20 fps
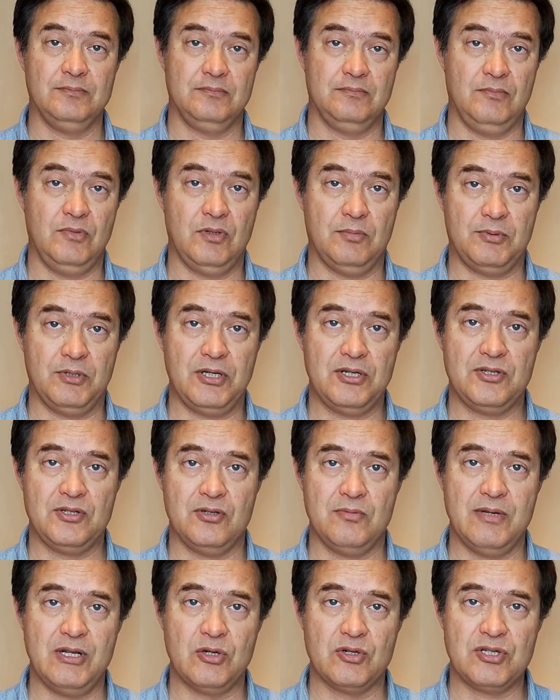no por
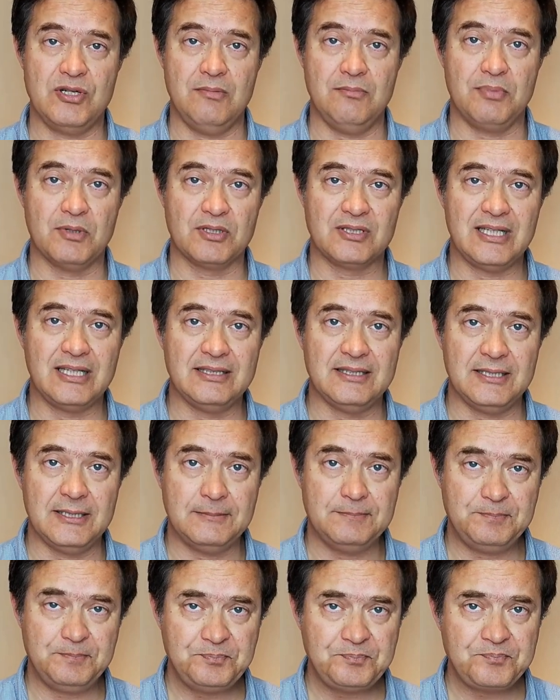eso menos
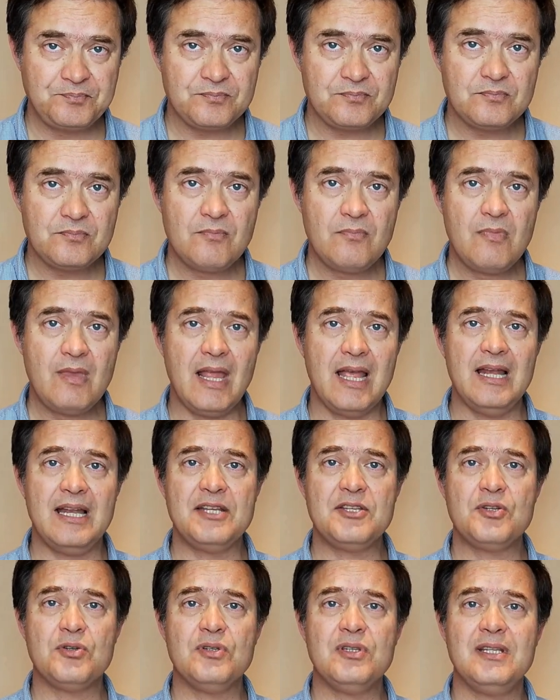importante, el
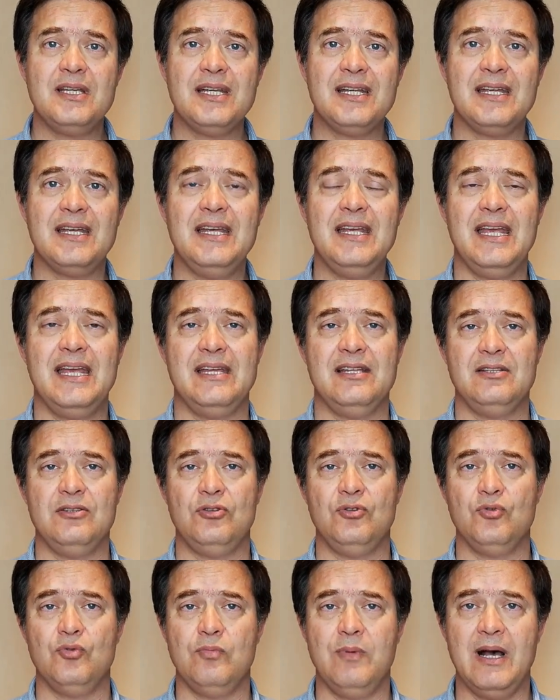hecho de que en
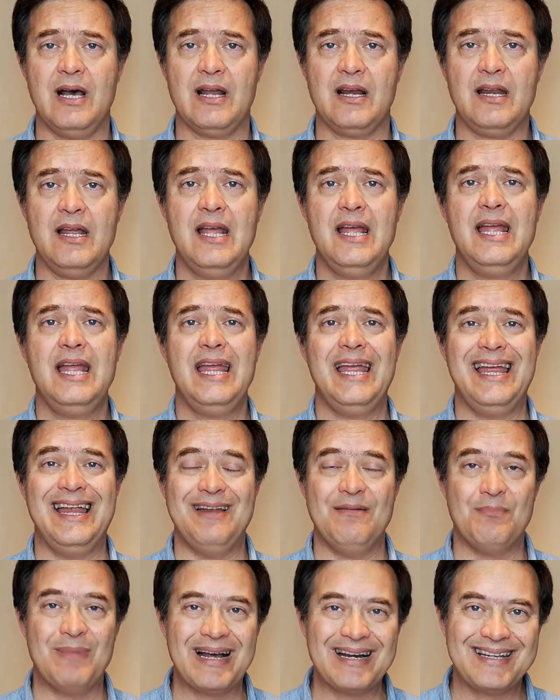tu bar
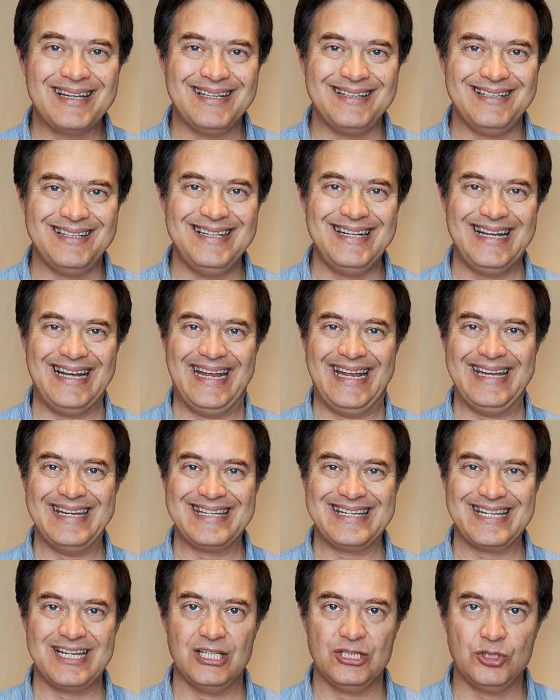el marketing
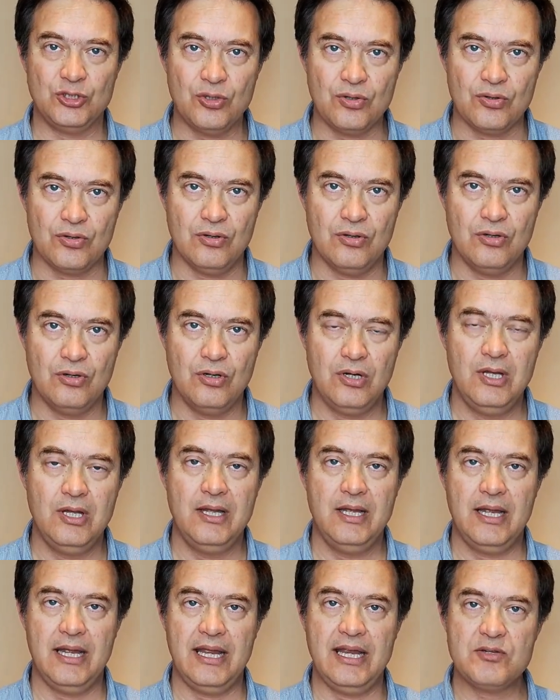es todo.
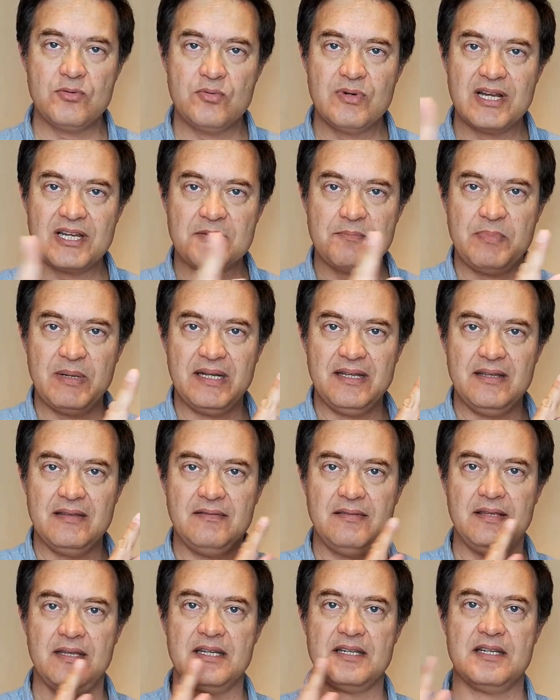Es una
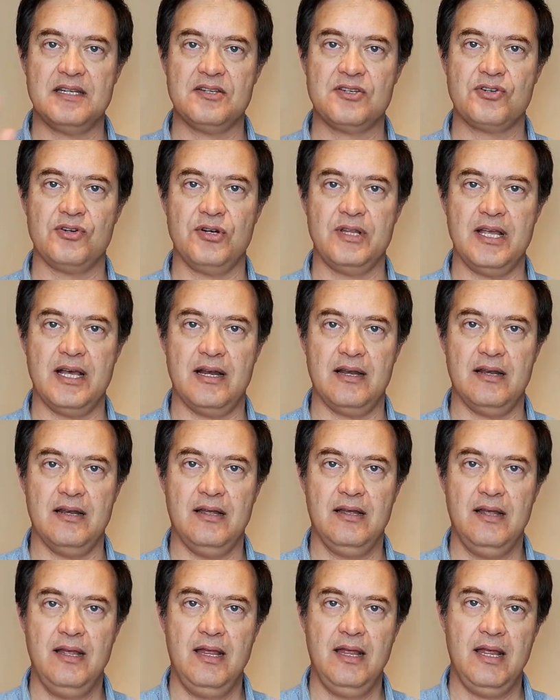experiencia sensorial.
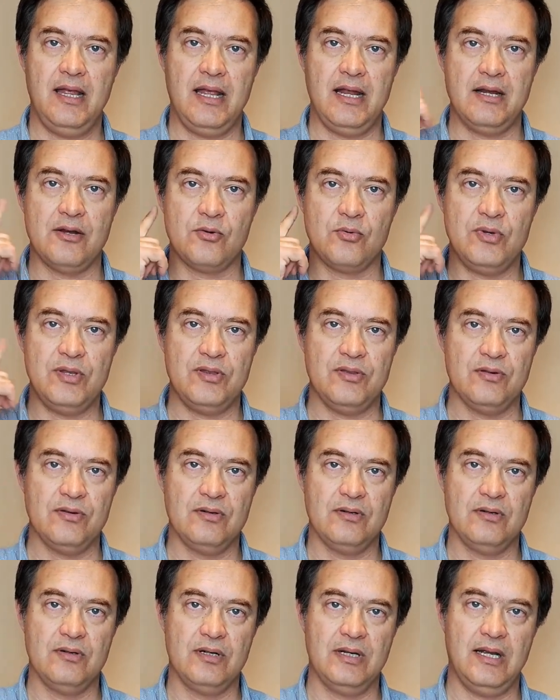El
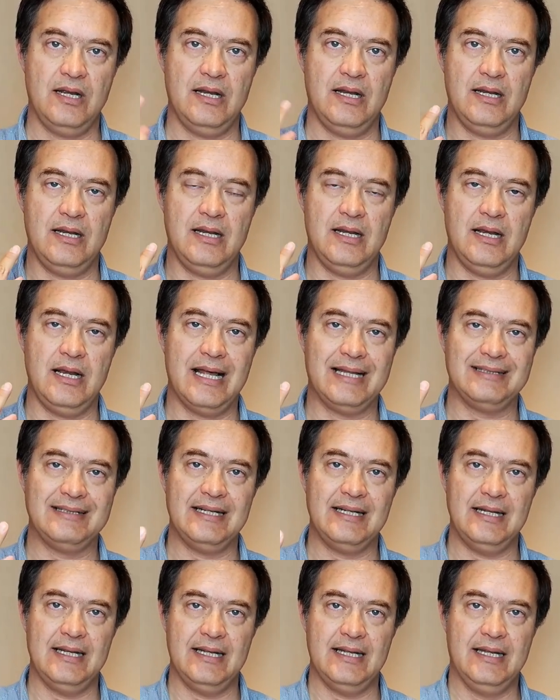ruido, la
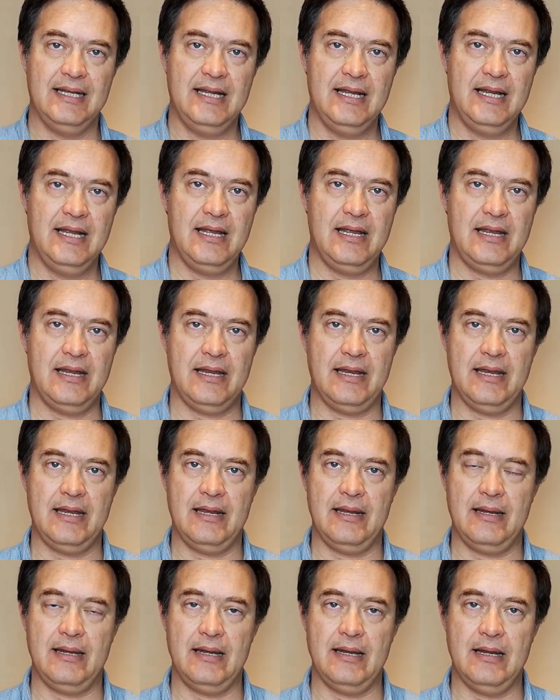tele,
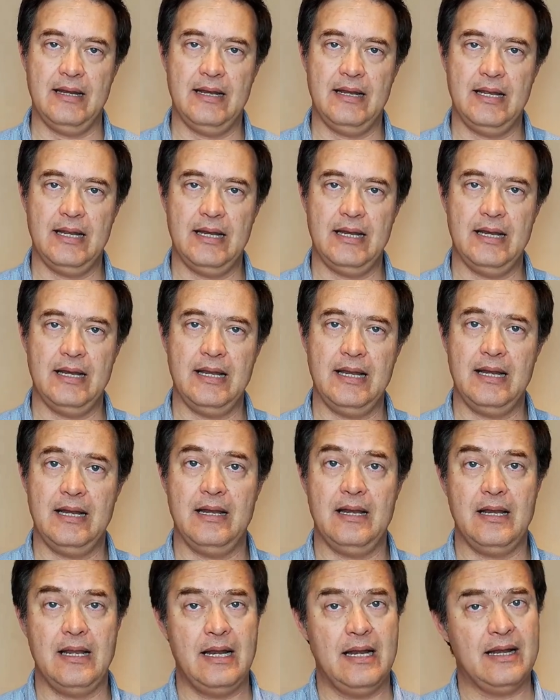
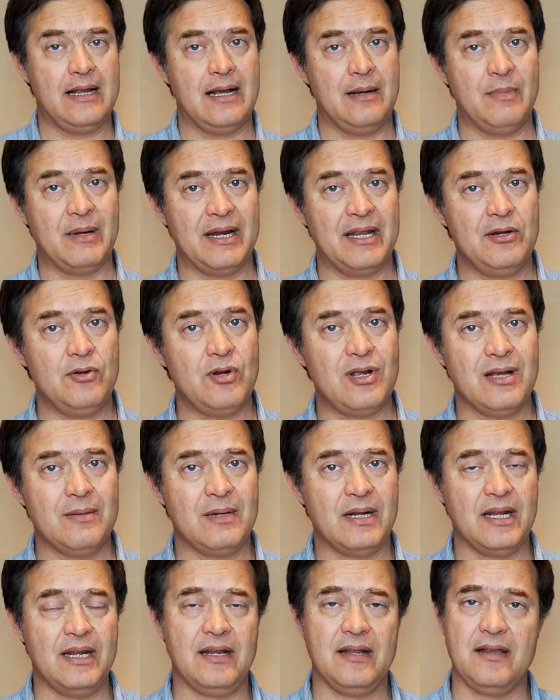el, el camarero o
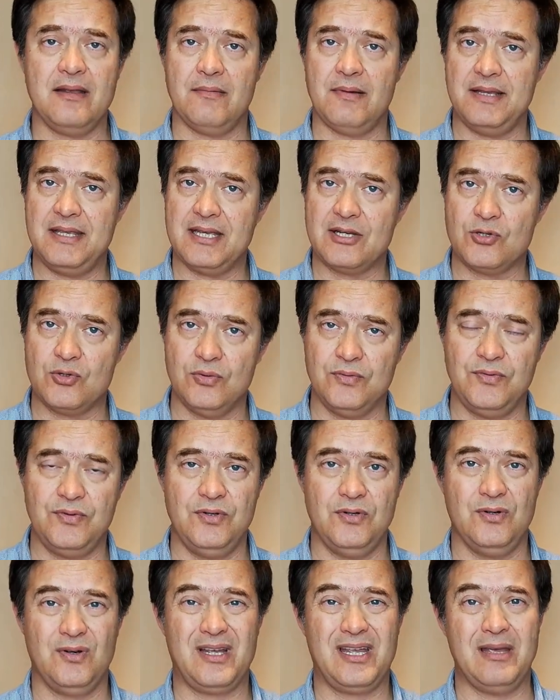camarera que vaya
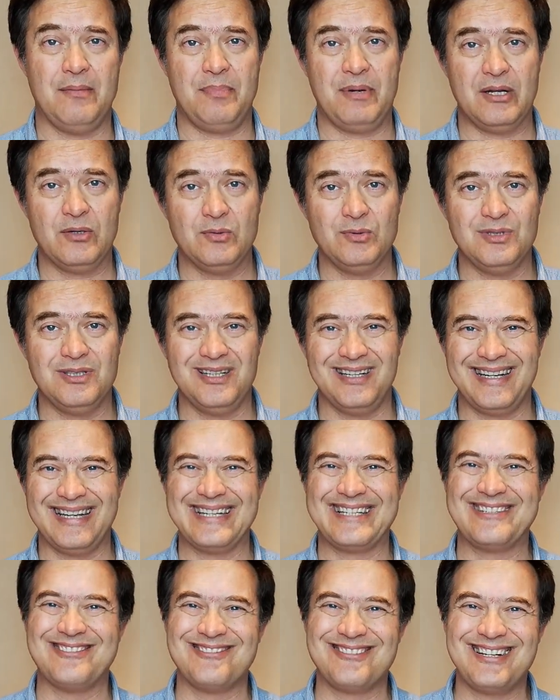sucio, que pregunte, que
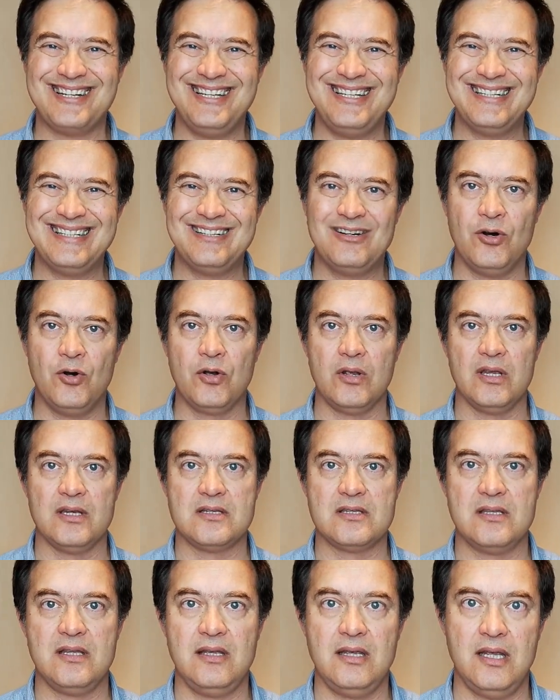sonría o que
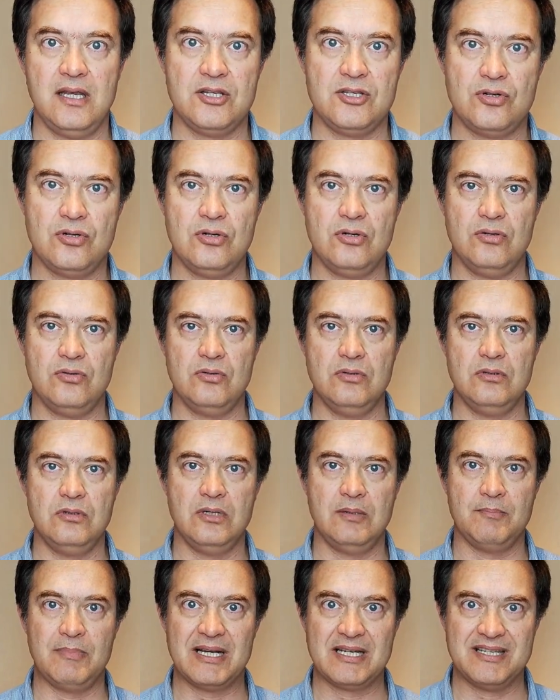esté hecho
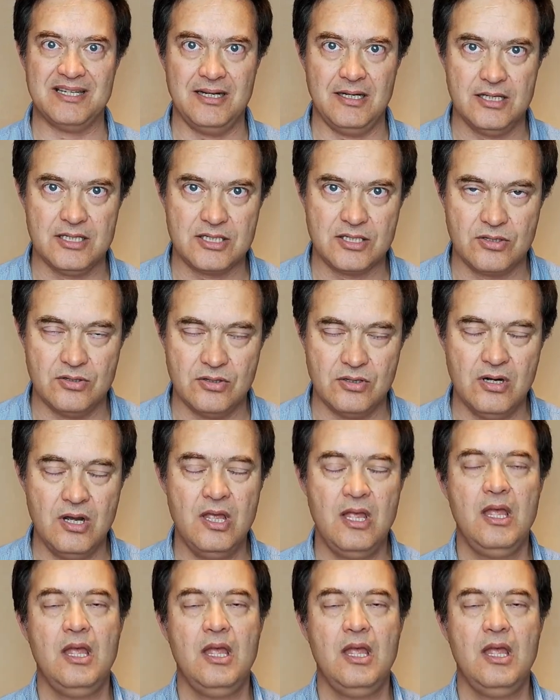un basilisco